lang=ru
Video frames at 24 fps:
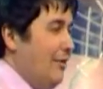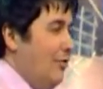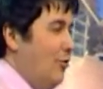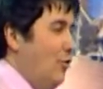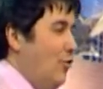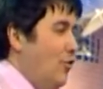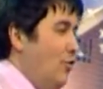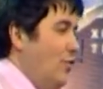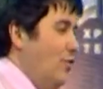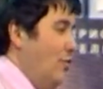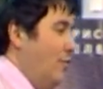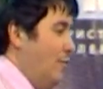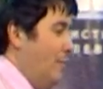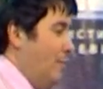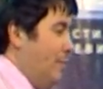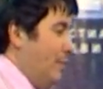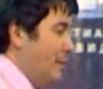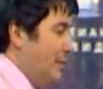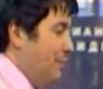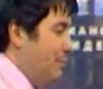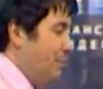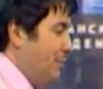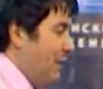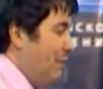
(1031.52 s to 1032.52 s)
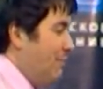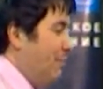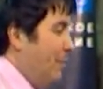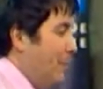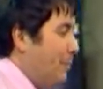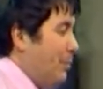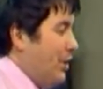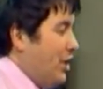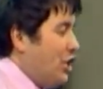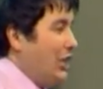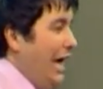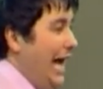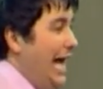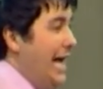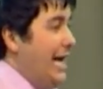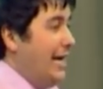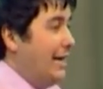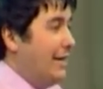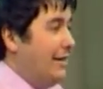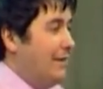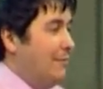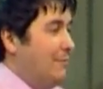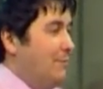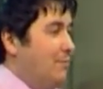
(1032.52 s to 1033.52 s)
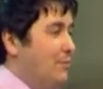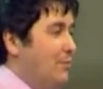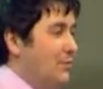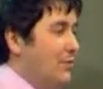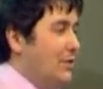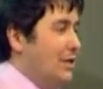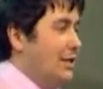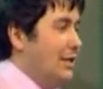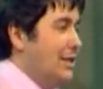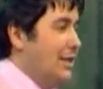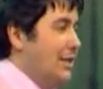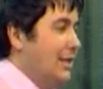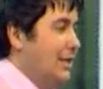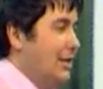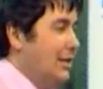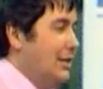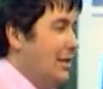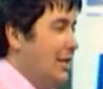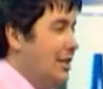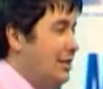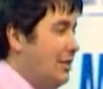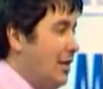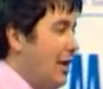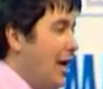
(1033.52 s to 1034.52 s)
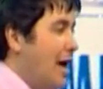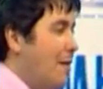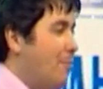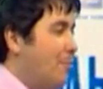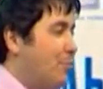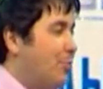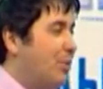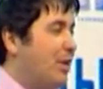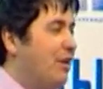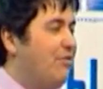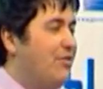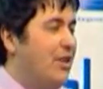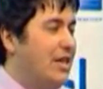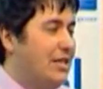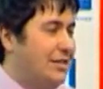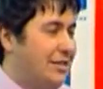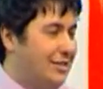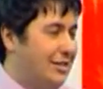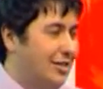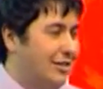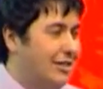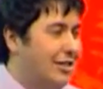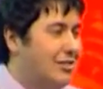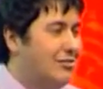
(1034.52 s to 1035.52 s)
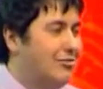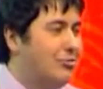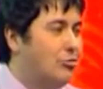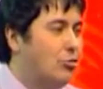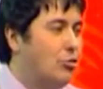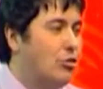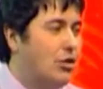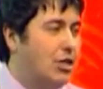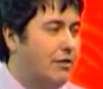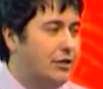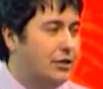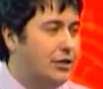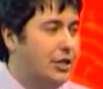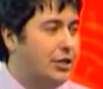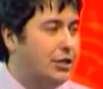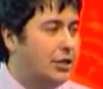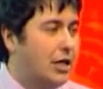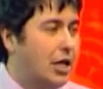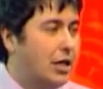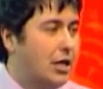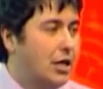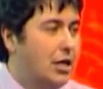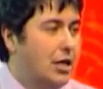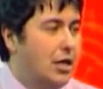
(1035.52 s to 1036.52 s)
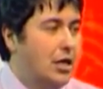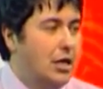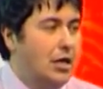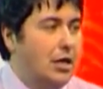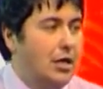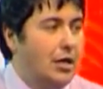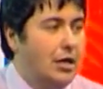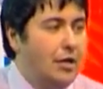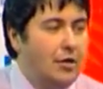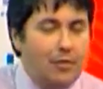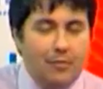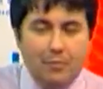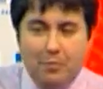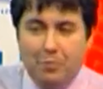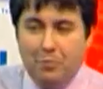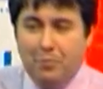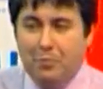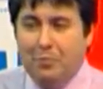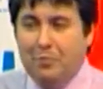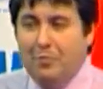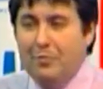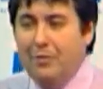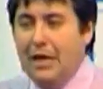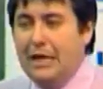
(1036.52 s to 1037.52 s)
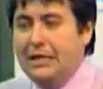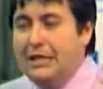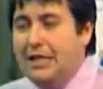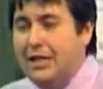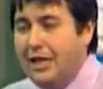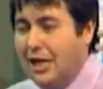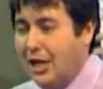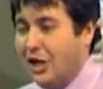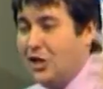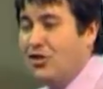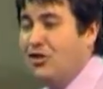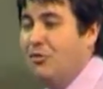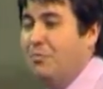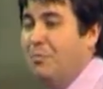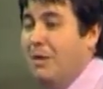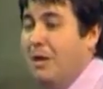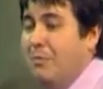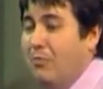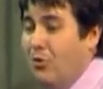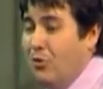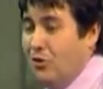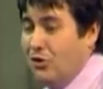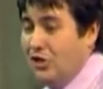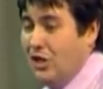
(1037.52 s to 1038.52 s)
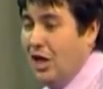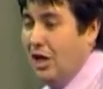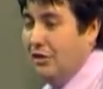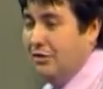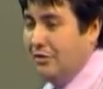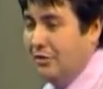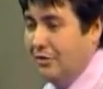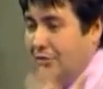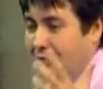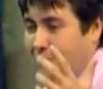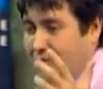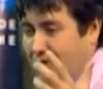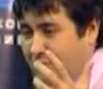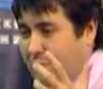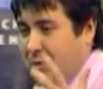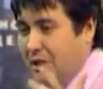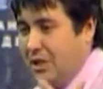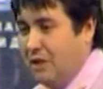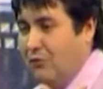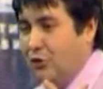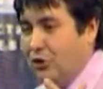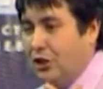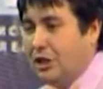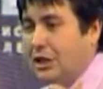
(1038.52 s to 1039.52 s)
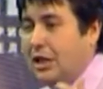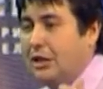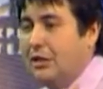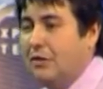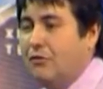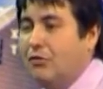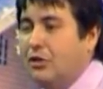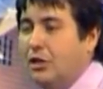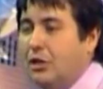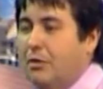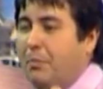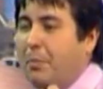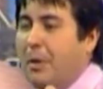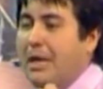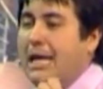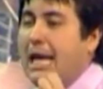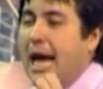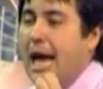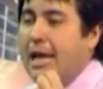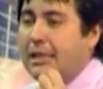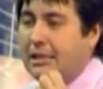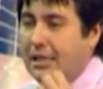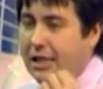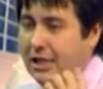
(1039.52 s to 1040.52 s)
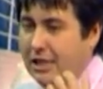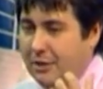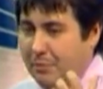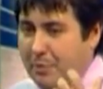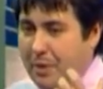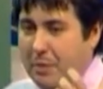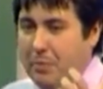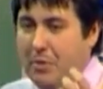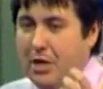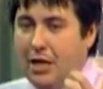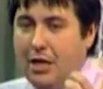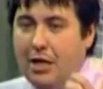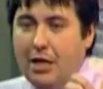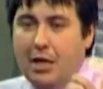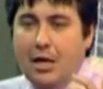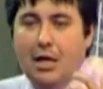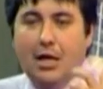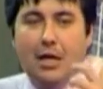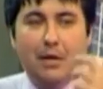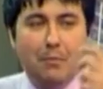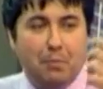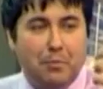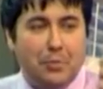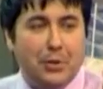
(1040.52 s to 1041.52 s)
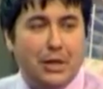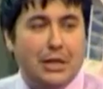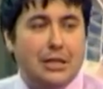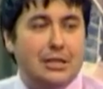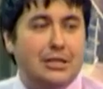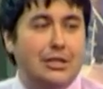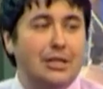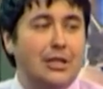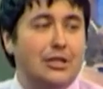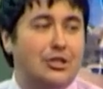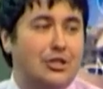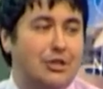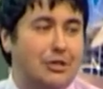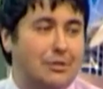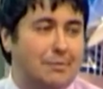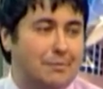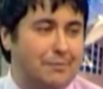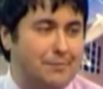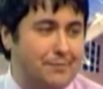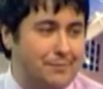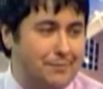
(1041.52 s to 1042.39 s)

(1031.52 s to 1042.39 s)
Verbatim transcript: У попрошаек есть такая профессия, назойливость, знаете как? Они хорошо Библию знают. В смысле, вот это, вот это понятие из Библии. Просите,